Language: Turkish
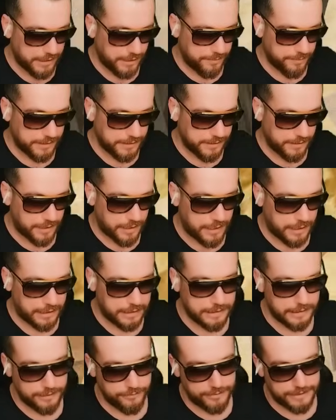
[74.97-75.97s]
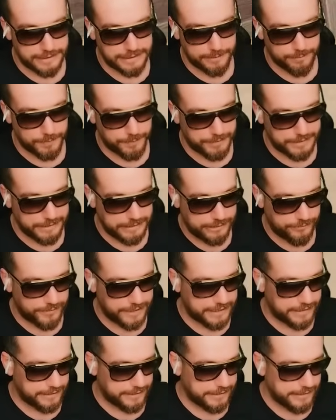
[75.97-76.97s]
kalmadı. Hakkını verdik mi? Bence
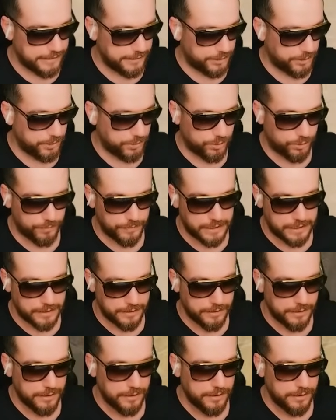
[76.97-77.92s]
verdik. Yazın yorumlara.